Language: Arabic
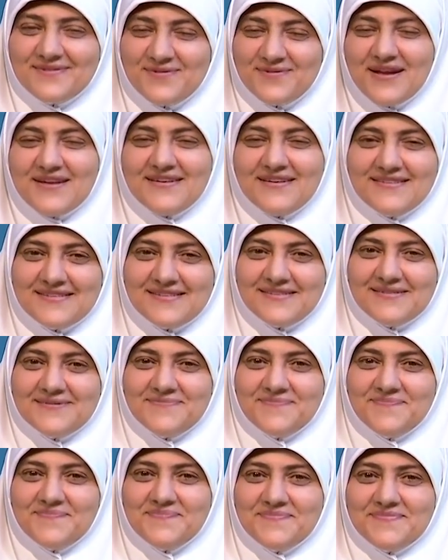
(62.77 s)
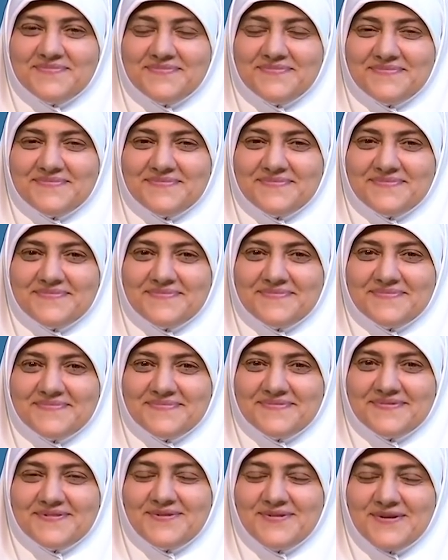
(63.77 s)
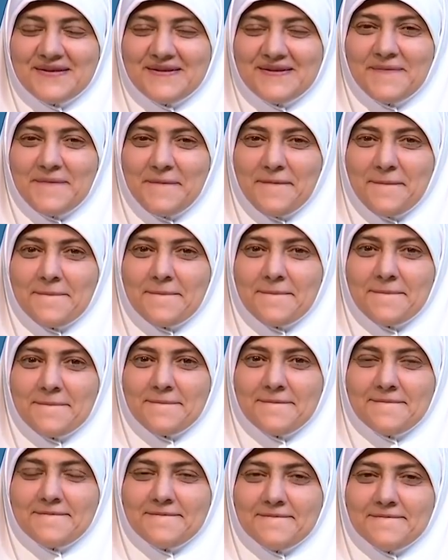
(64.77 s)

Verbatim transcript: كويس اه بيتقسم كده كويس المهم ان انا